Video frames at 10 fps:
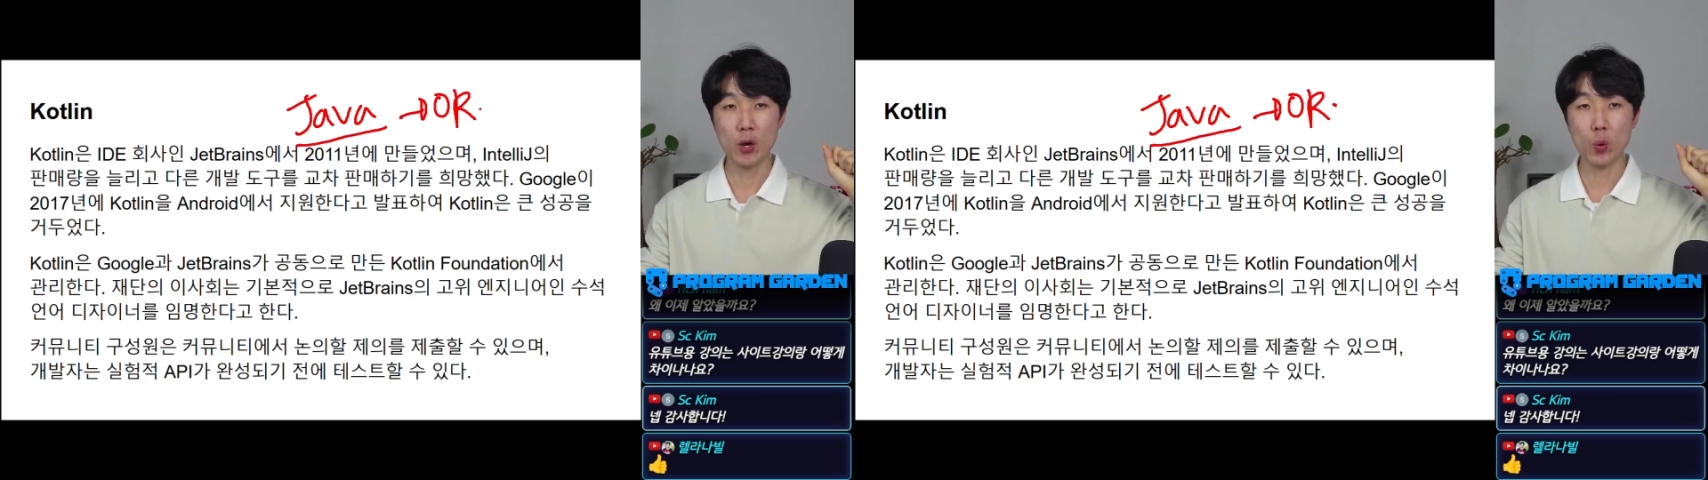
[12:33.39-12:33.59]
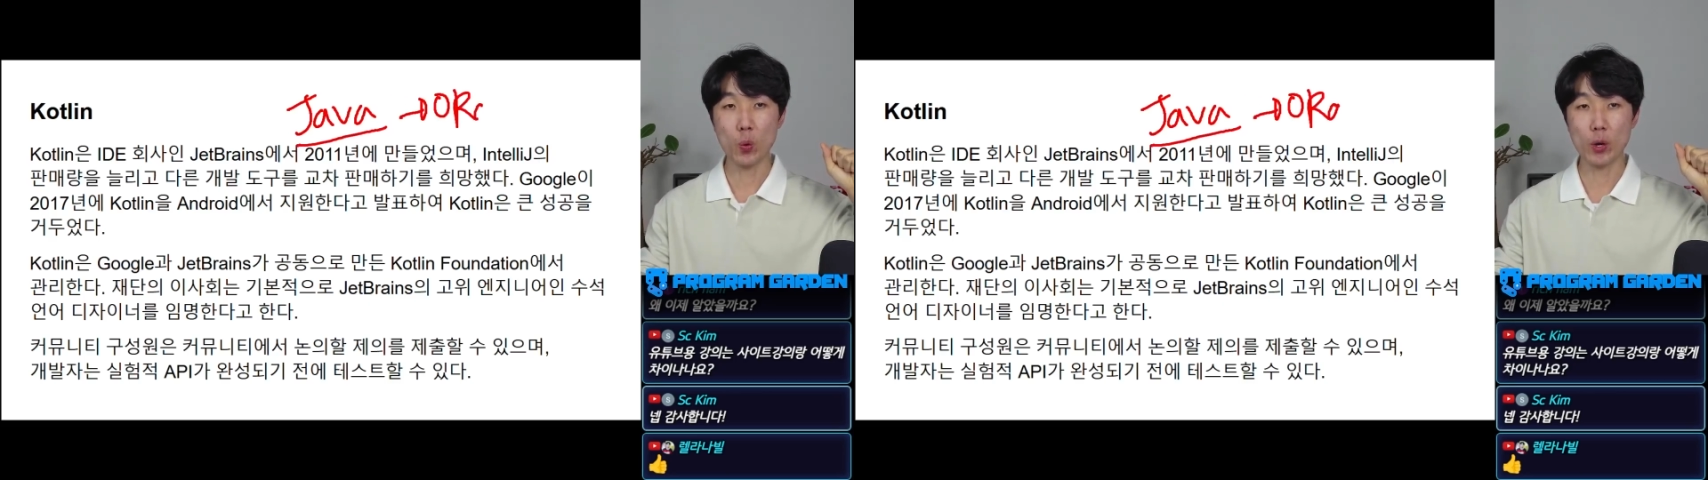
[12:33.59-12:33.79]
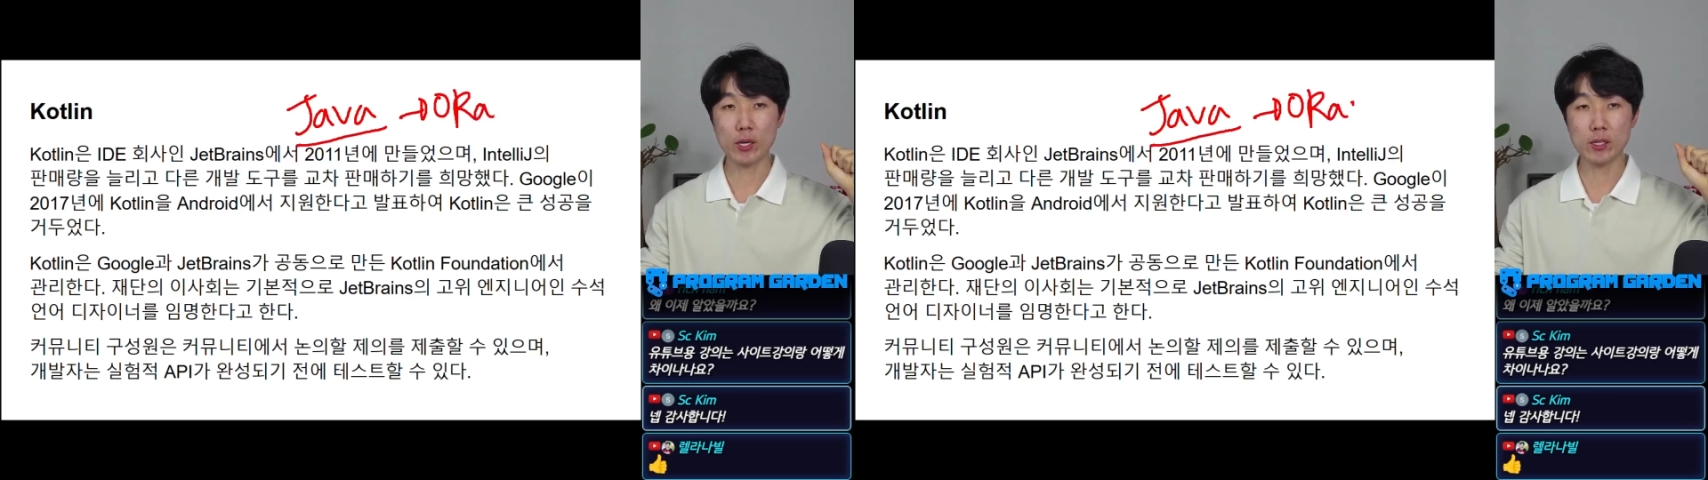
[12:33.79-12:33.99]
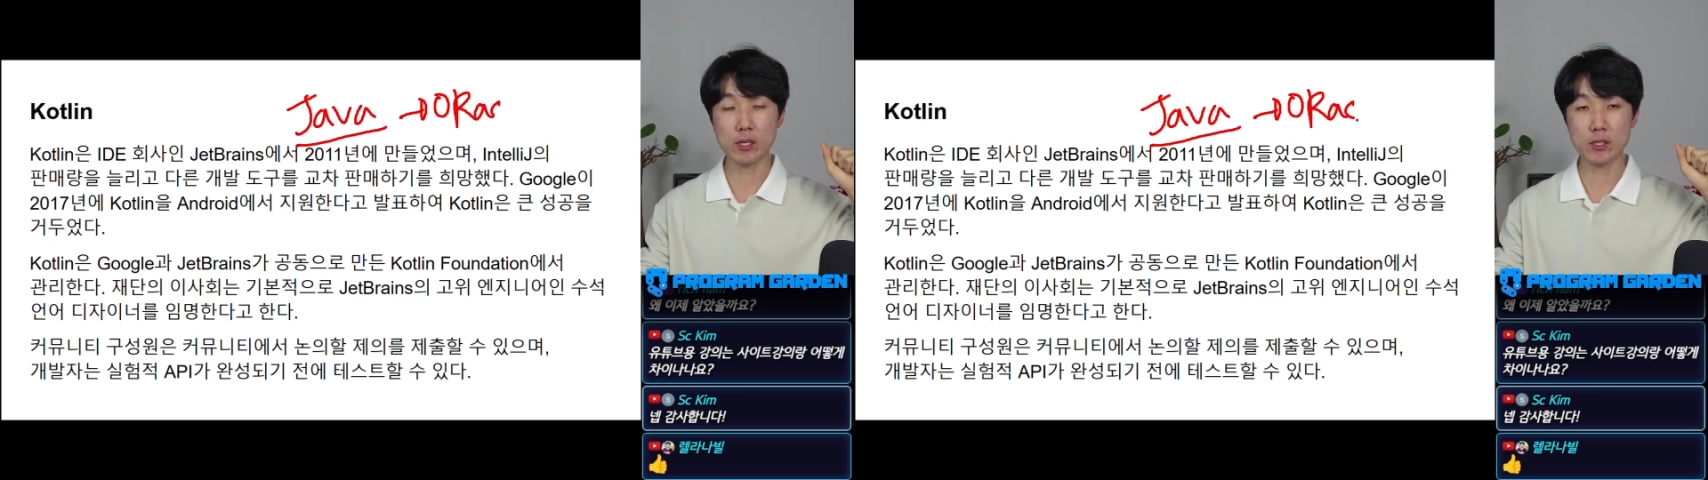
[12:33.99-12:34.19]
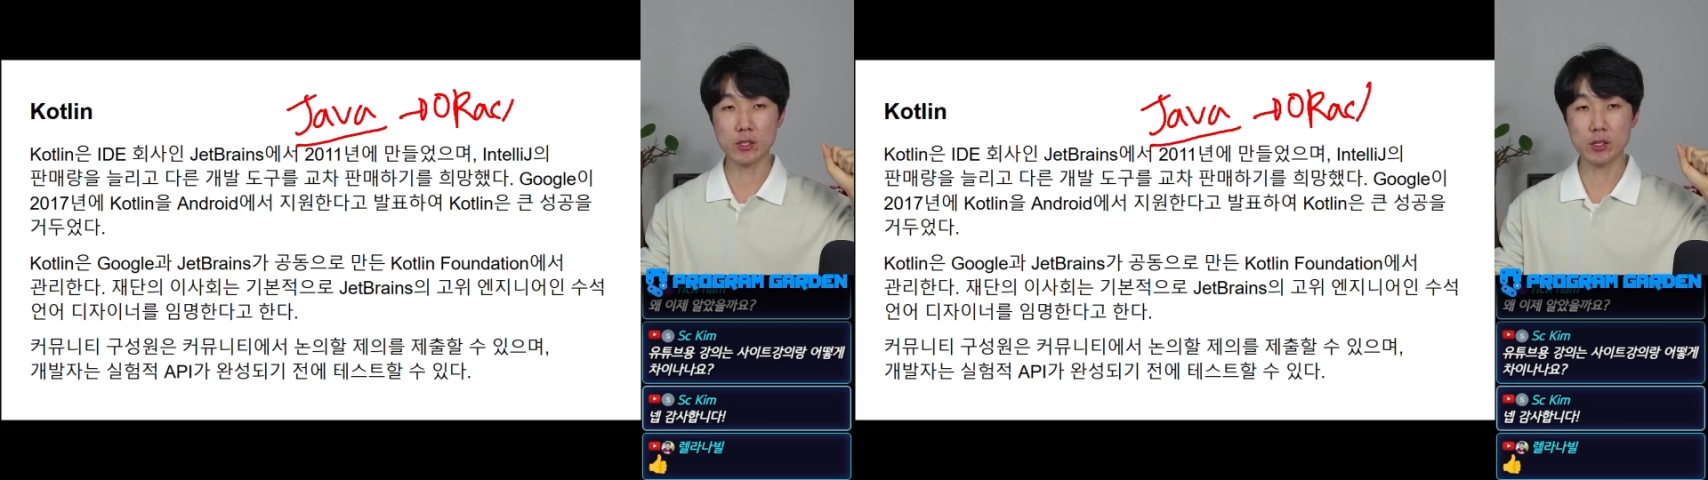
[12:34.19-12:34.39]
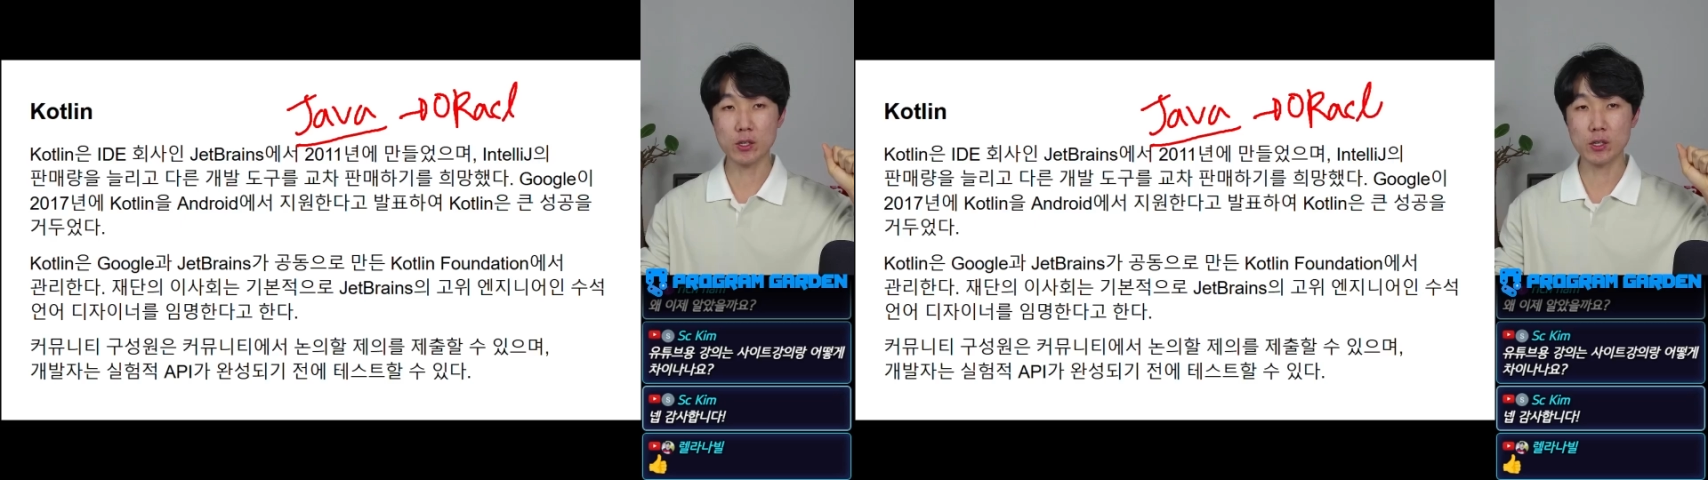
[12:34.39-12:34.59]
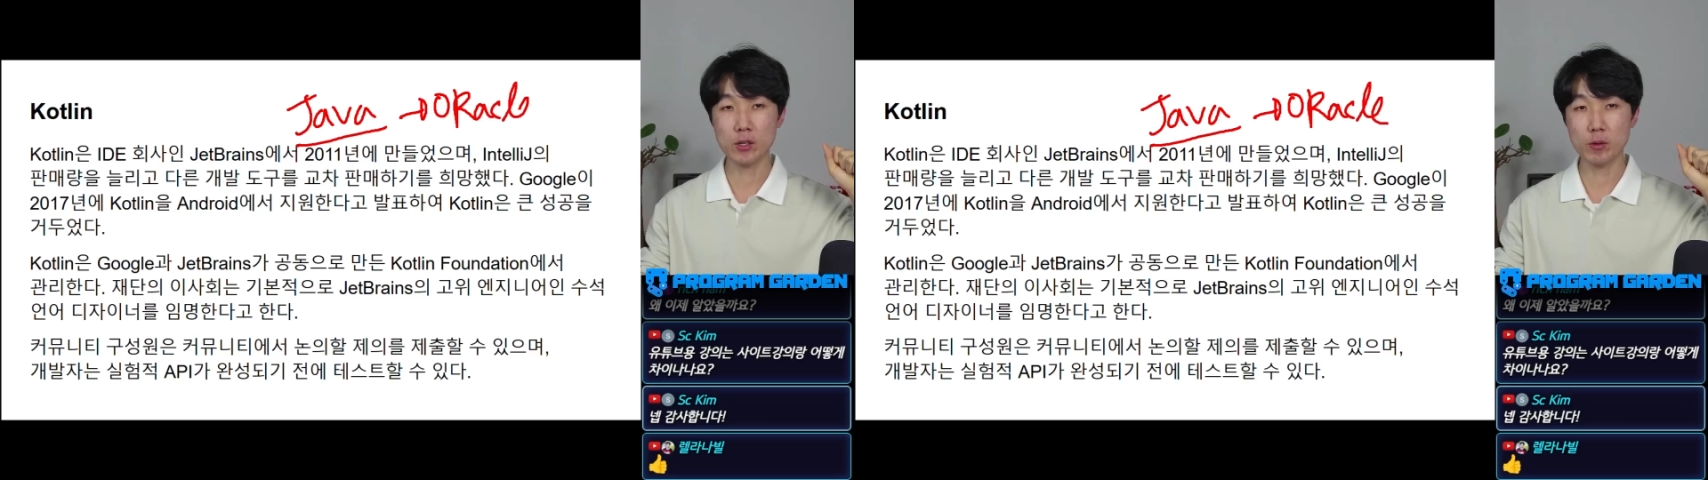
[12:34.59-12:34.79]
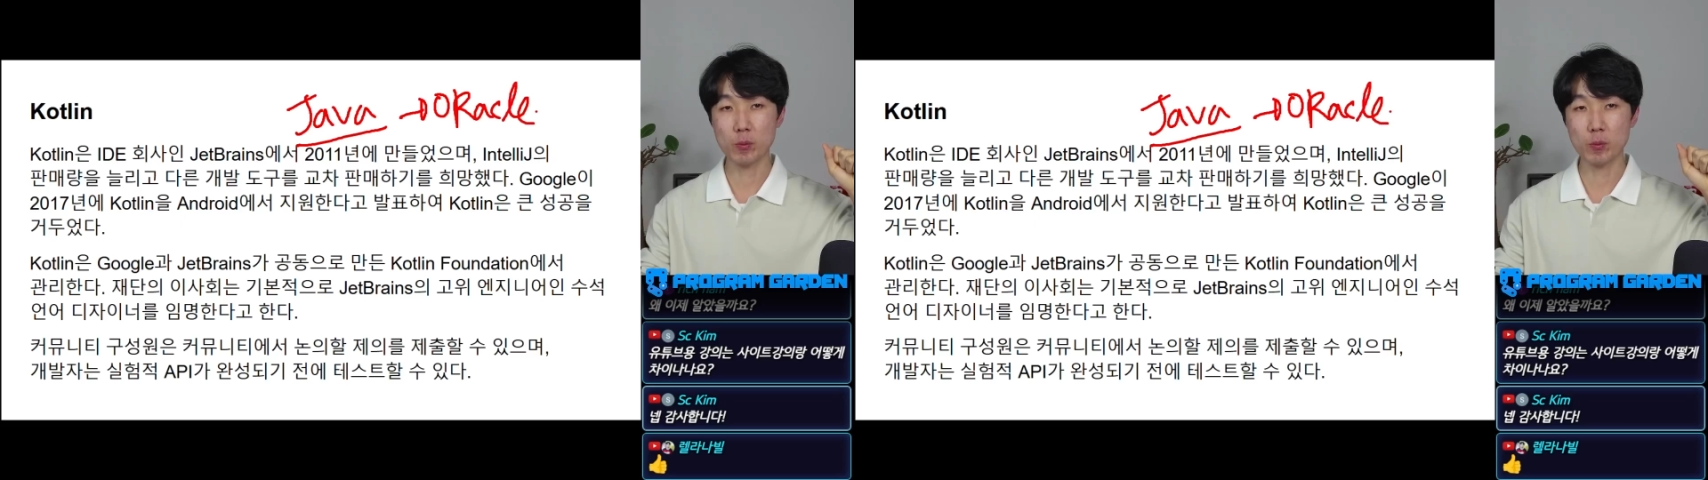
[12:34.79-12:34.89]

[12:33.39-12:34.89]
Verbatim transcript: 오라클에서